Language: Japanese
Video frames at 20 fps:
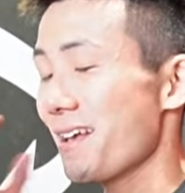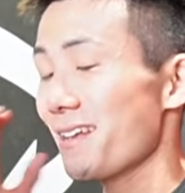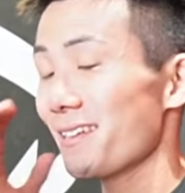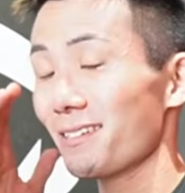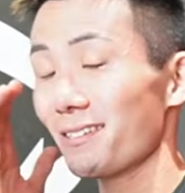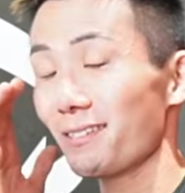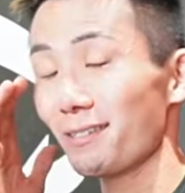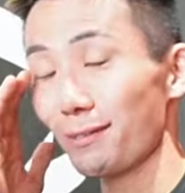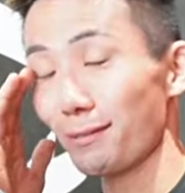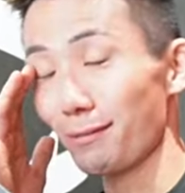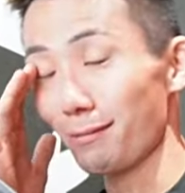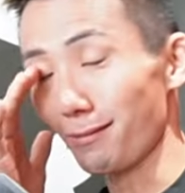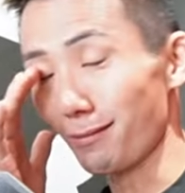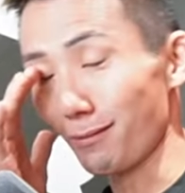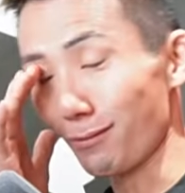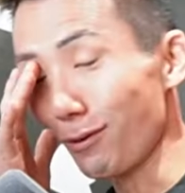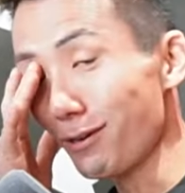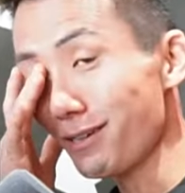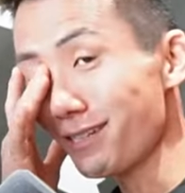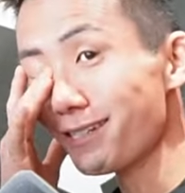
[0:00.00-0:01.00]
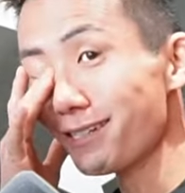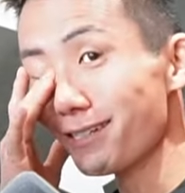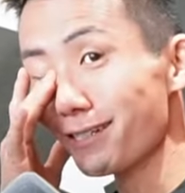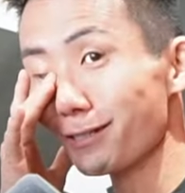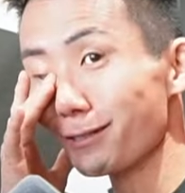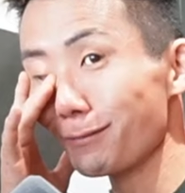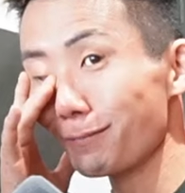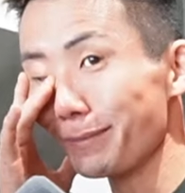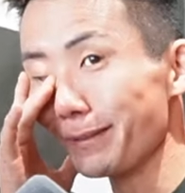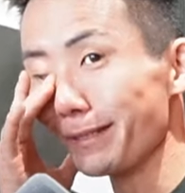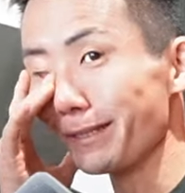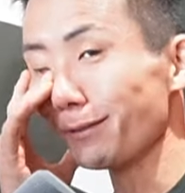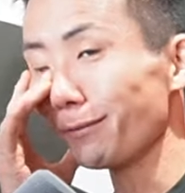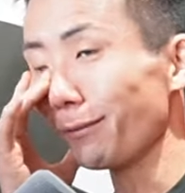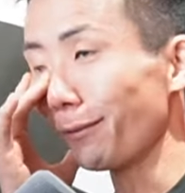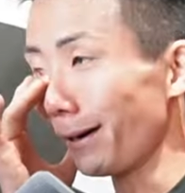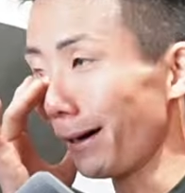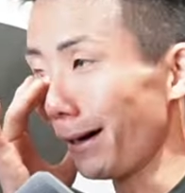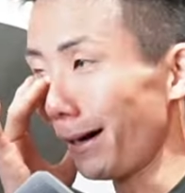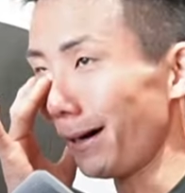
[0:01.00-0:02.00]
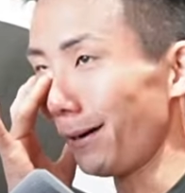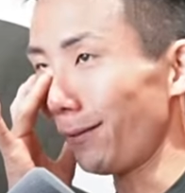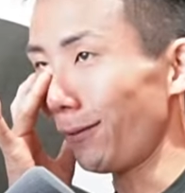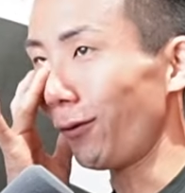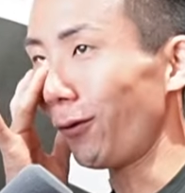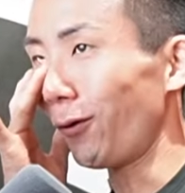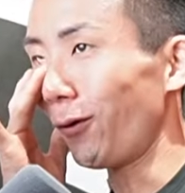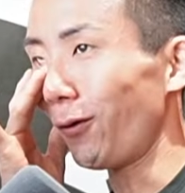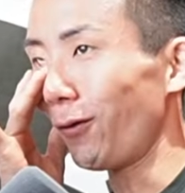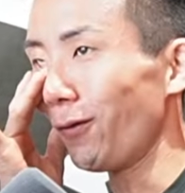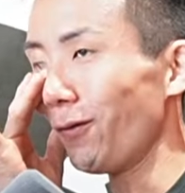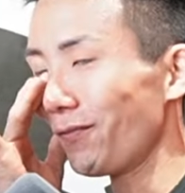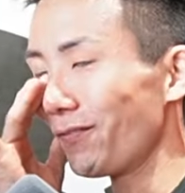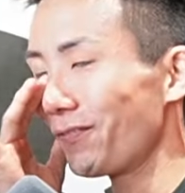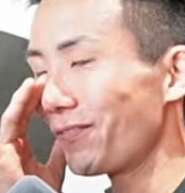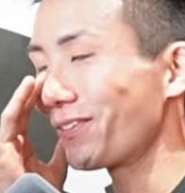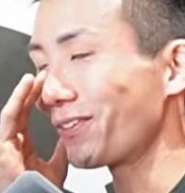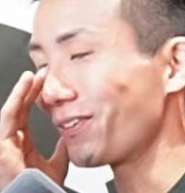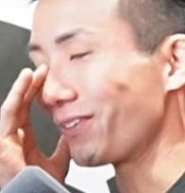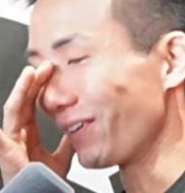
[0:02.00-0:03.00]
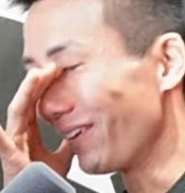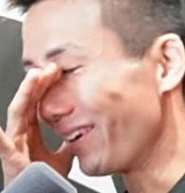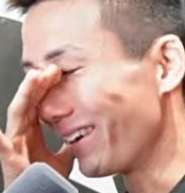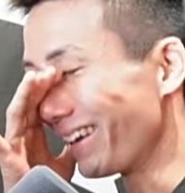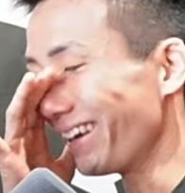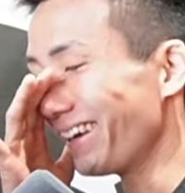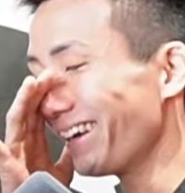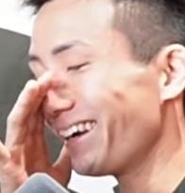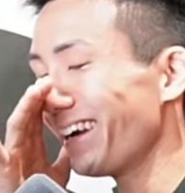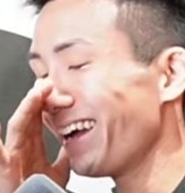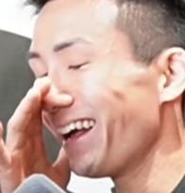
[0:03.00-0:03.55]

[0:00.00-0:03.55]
すごいっすねスピードが本当に